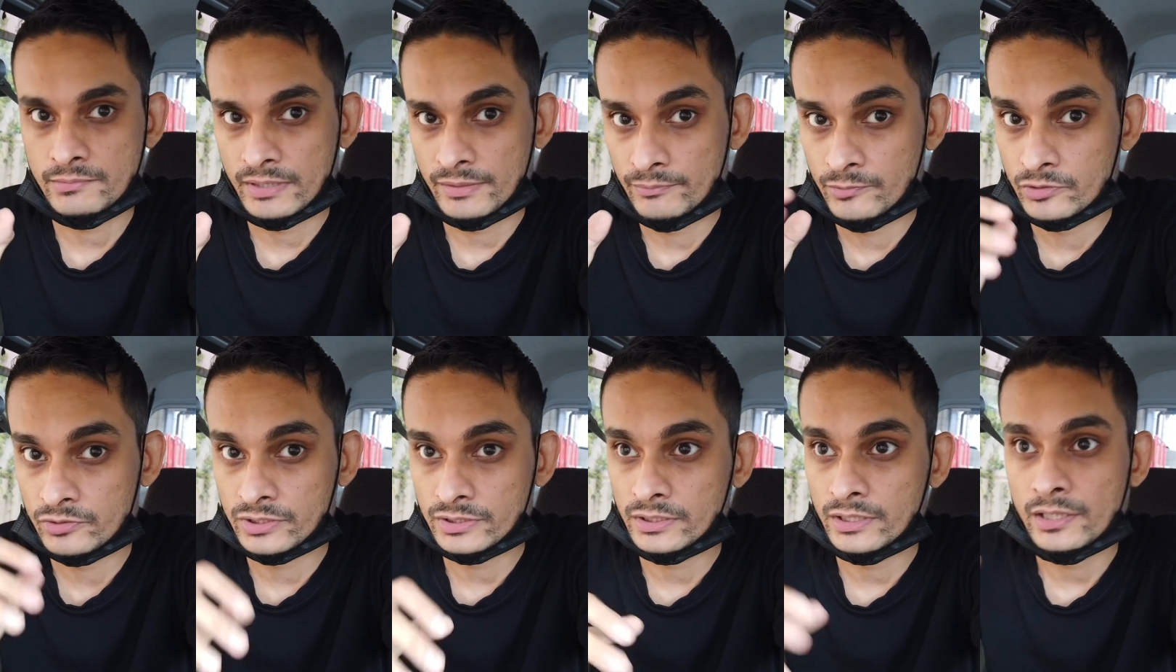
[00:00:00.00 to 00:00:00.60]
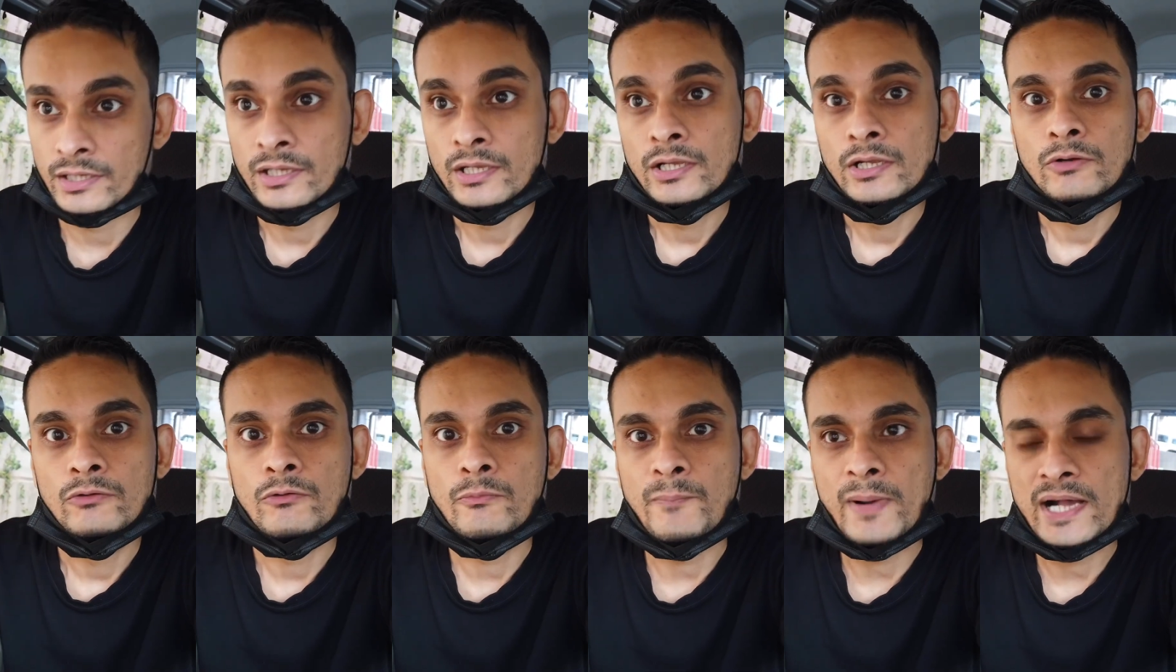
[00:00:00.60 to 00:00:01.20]
सामान भी हो सकते हैं
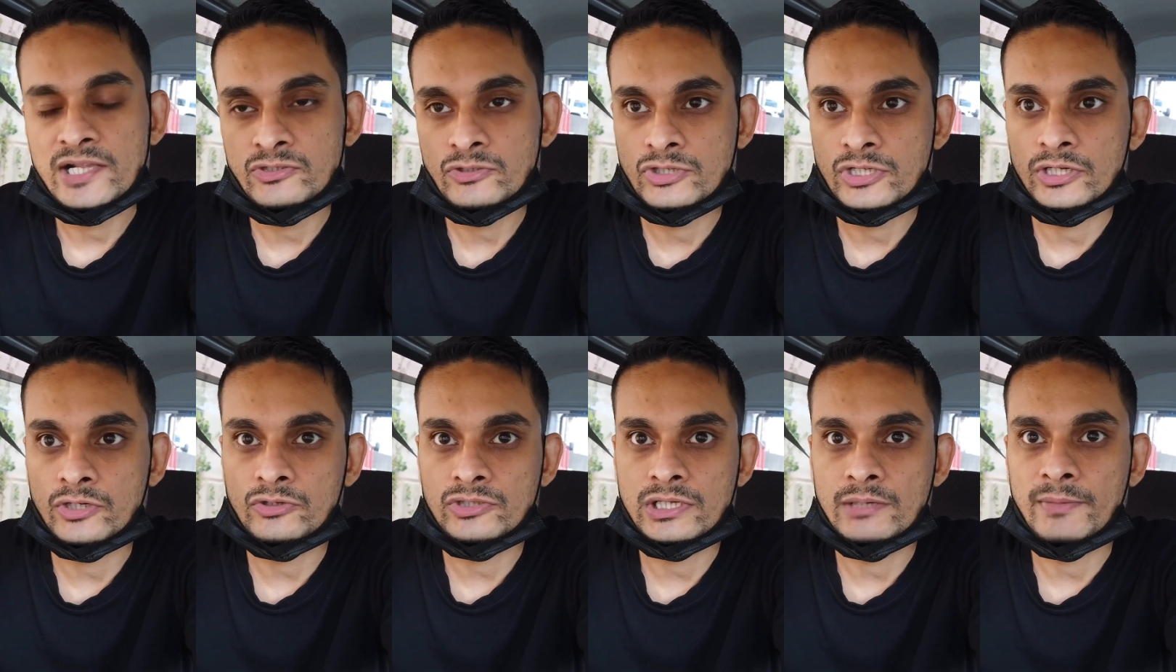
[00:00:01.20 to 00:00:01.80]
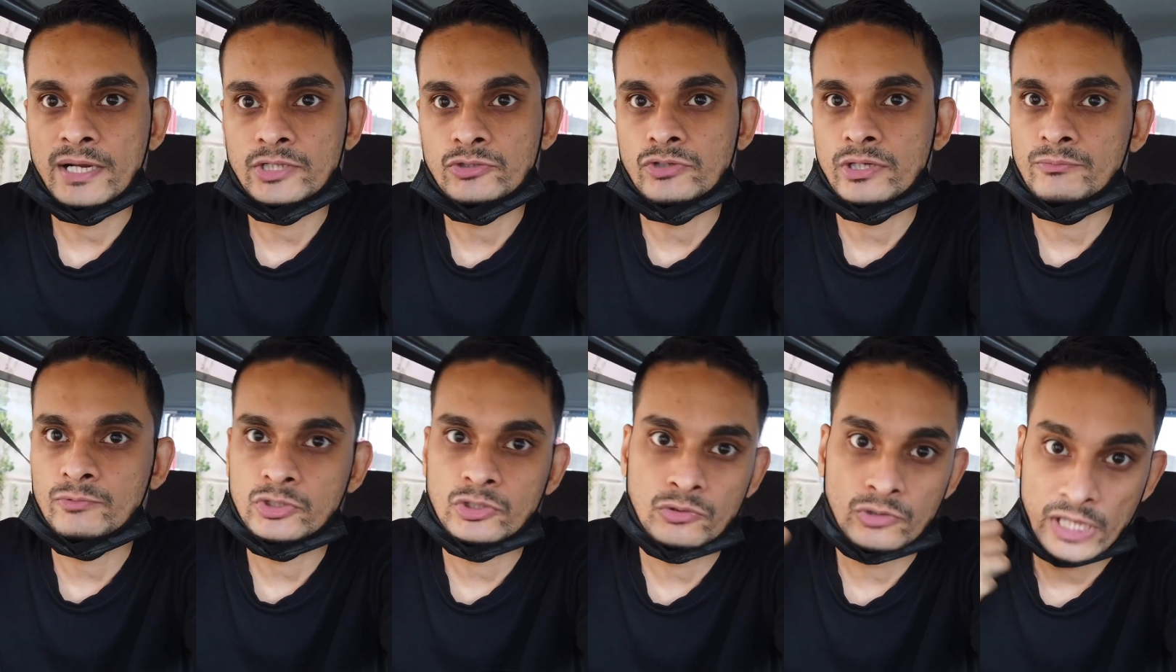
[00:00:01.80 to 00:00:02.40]
वो पांचों छठों सामान जो
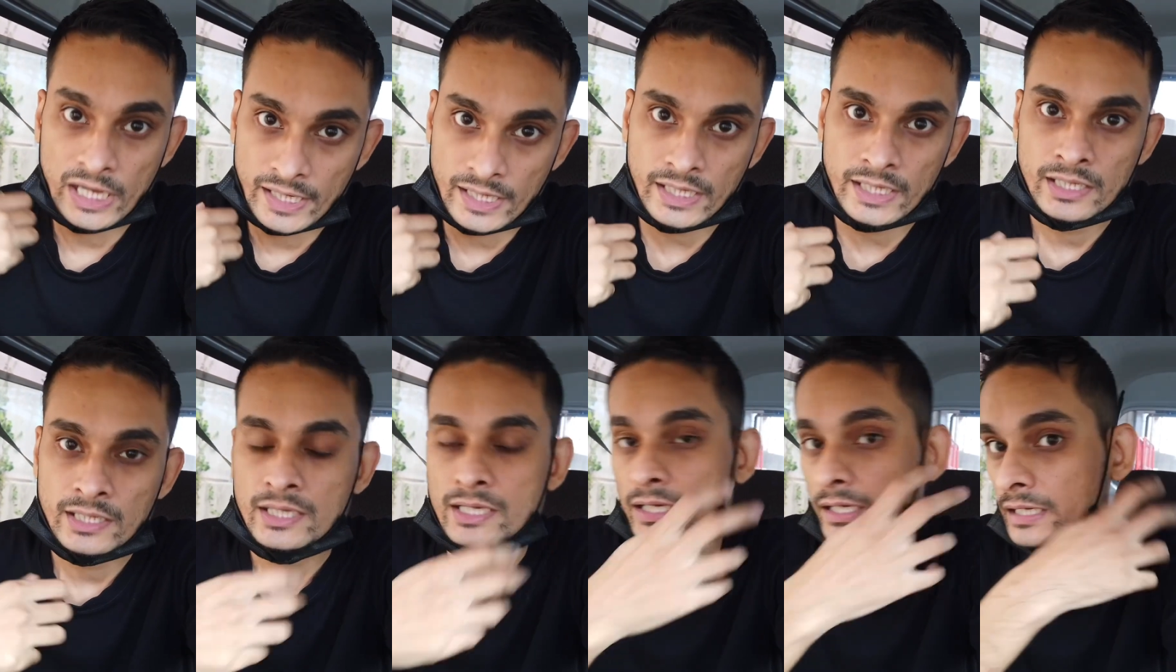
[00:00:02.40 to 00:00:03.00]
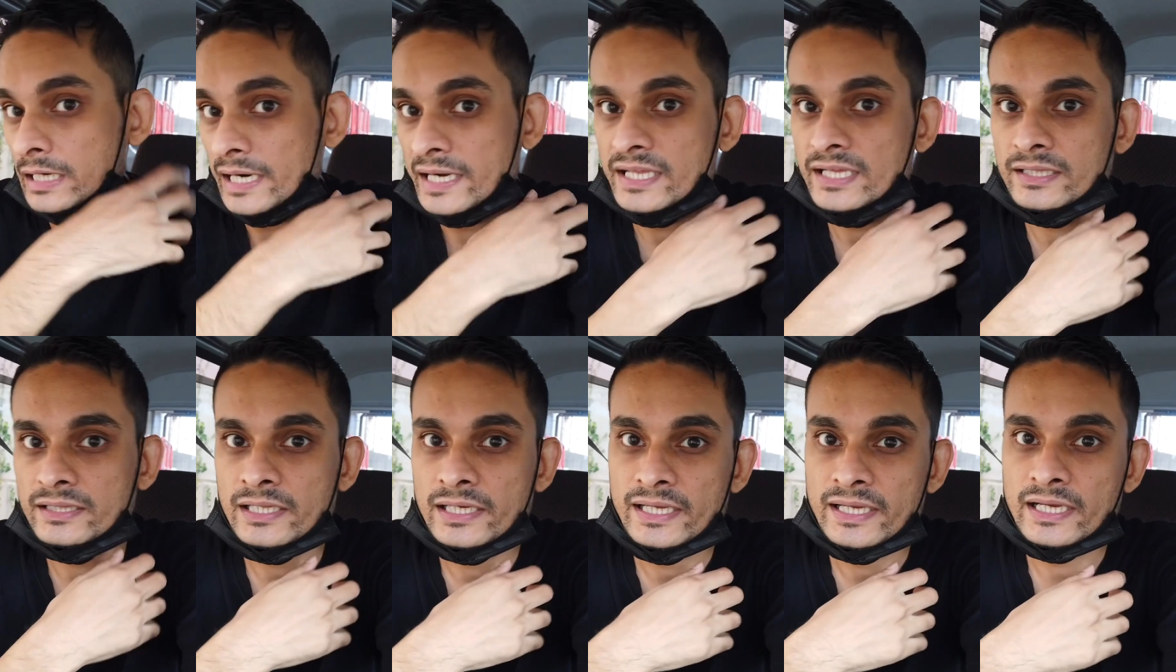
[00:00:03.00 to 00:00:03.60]
है मुझे उठाने गाड़ी
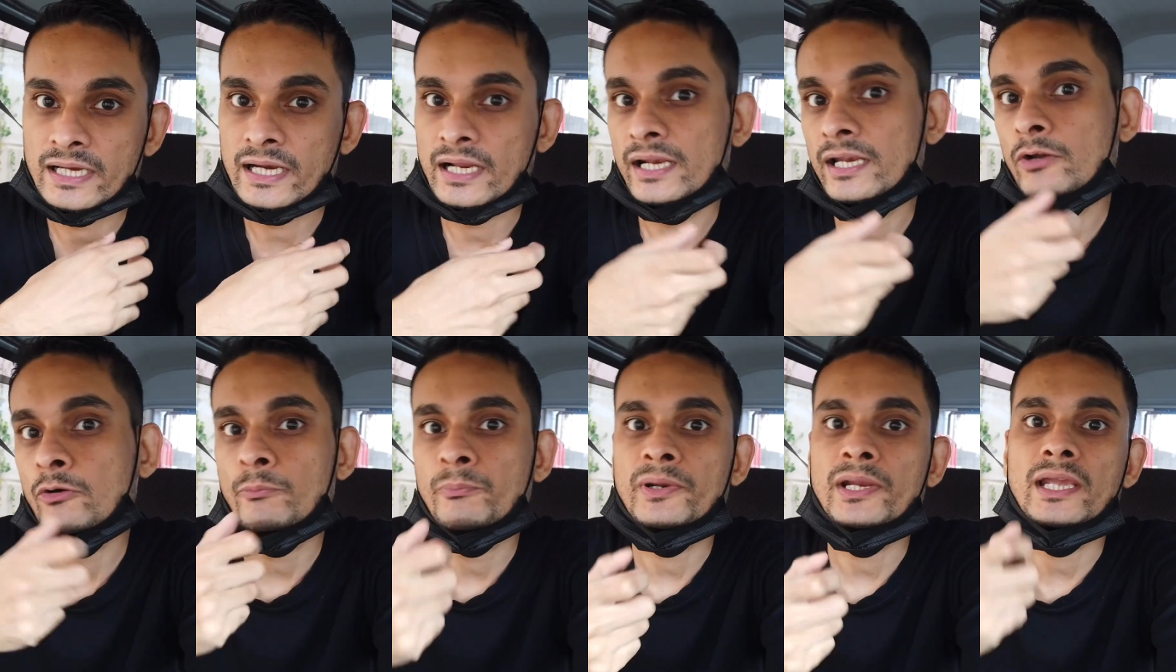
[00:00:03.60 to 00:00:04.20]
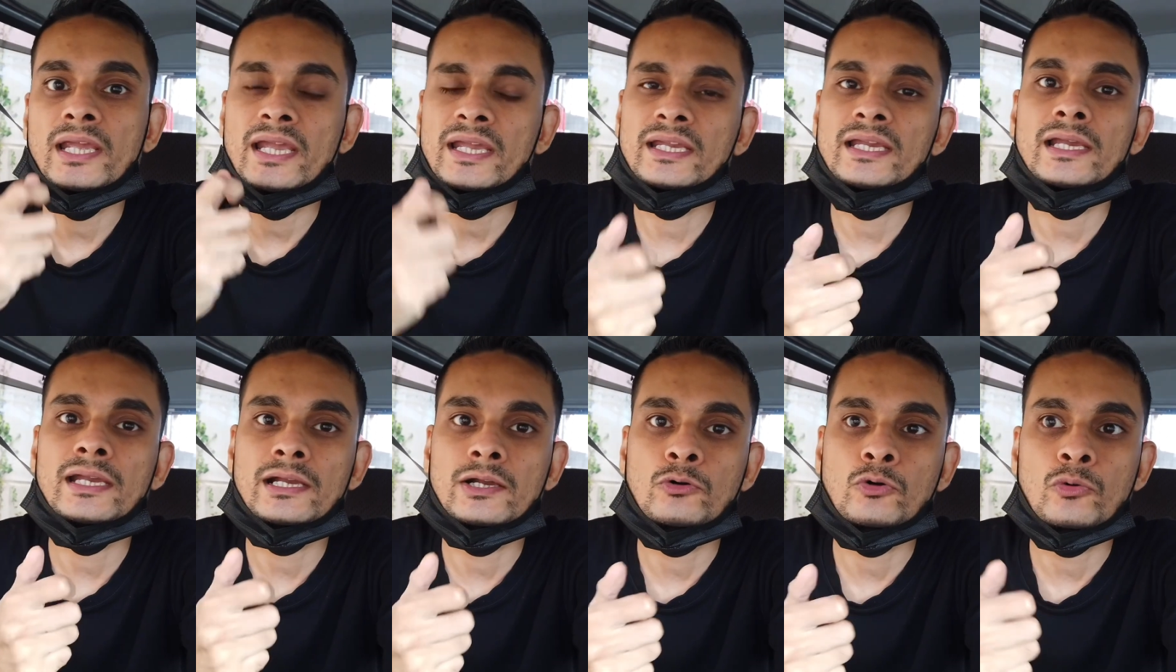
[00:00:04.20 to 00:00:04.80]
के अंदर लेकर आने और फिर एक
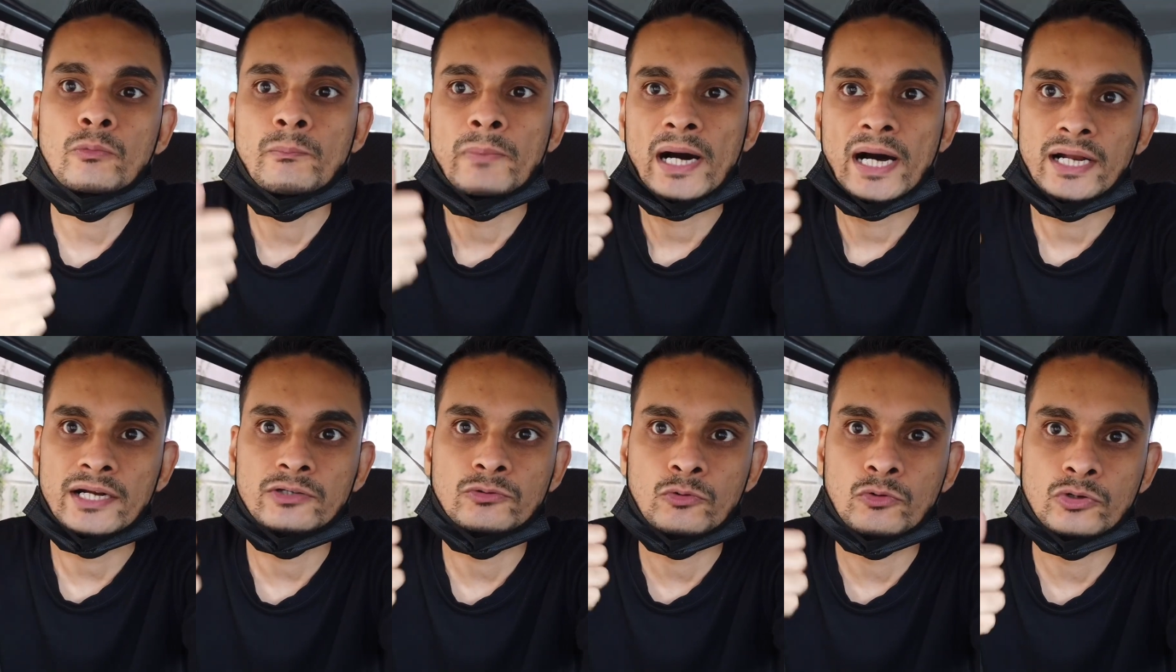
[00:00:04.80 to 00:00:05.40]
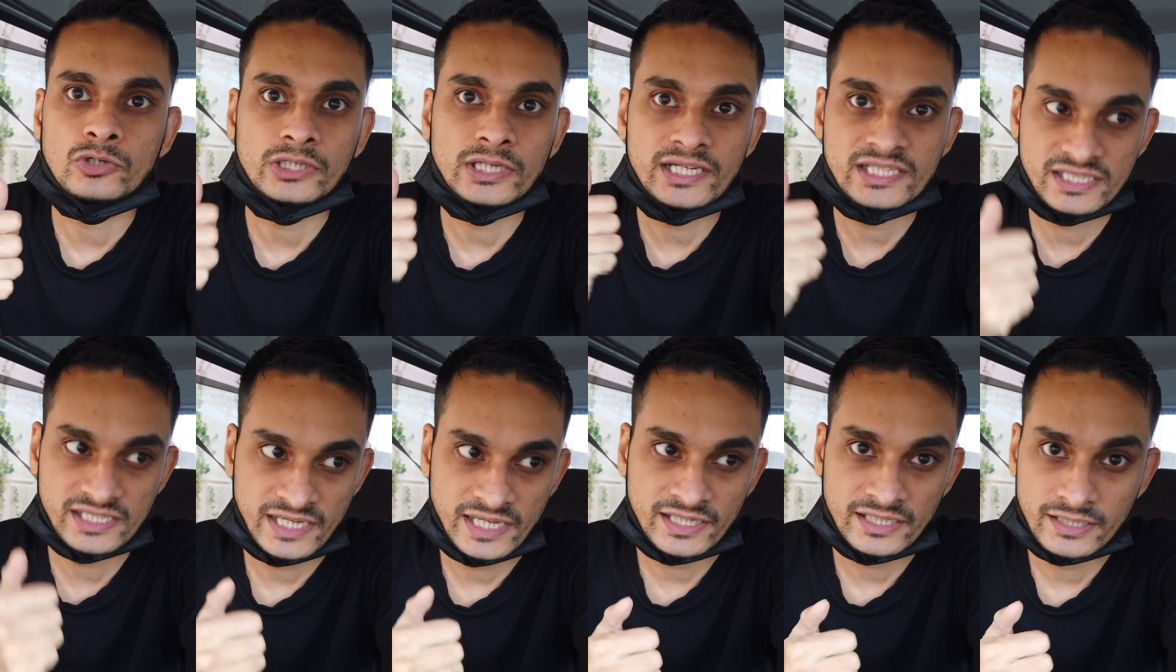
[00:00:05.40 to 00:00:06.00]
एक को बार कोड का
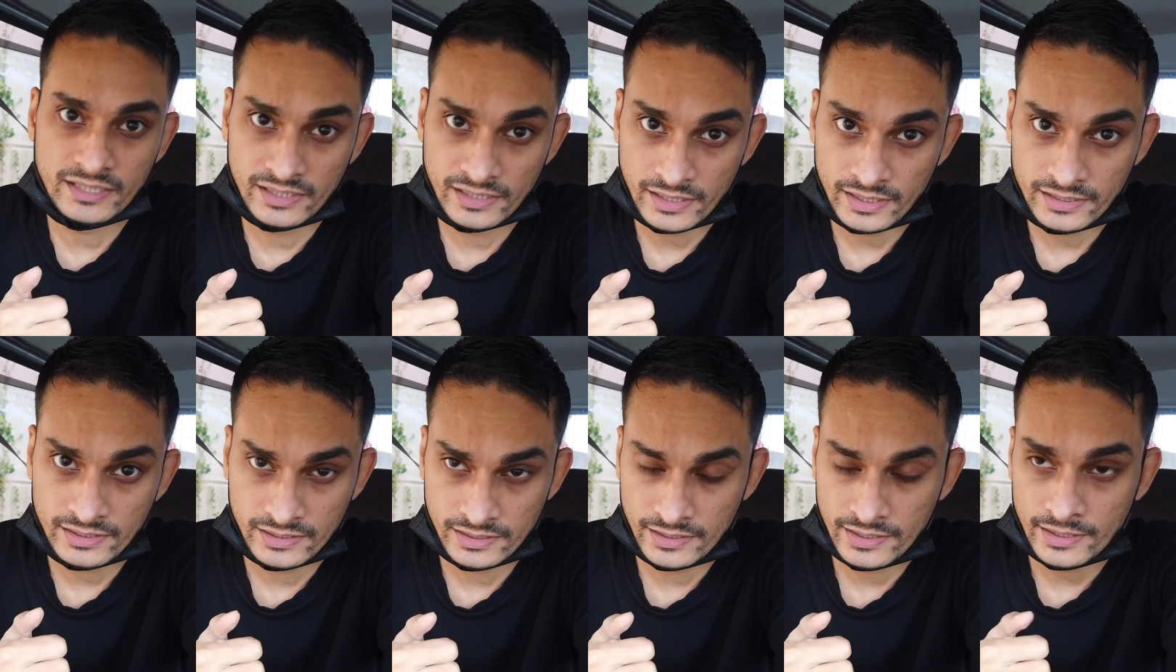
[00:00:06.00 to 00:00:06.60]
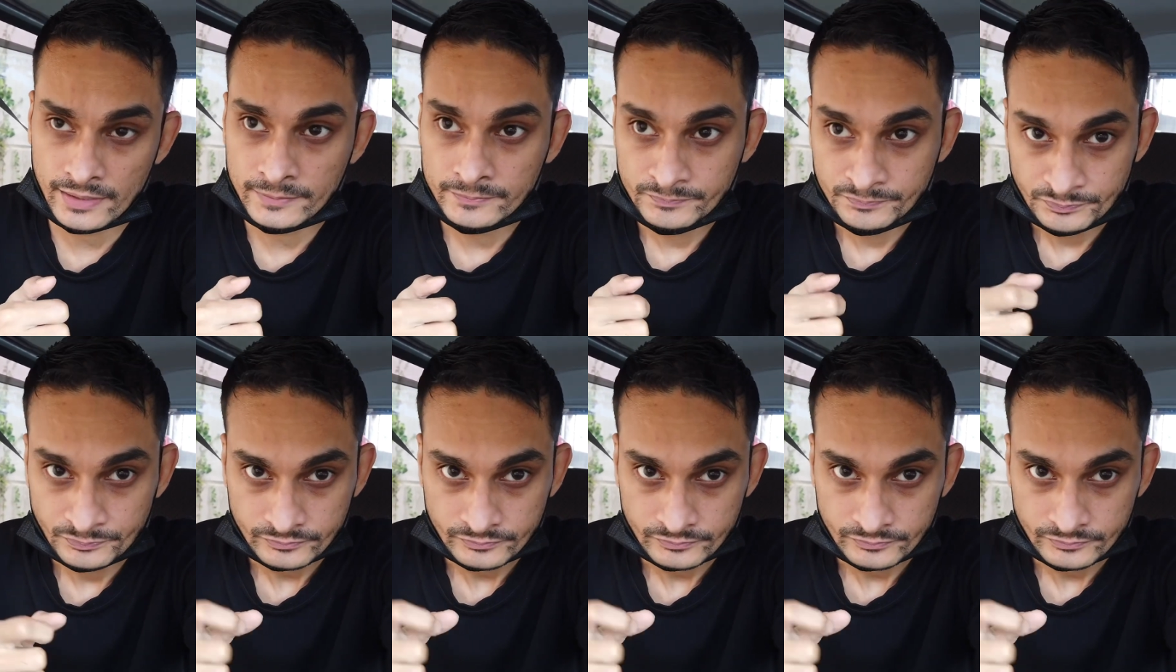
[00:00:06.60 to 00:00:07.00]
स्कैन करना है ठीक है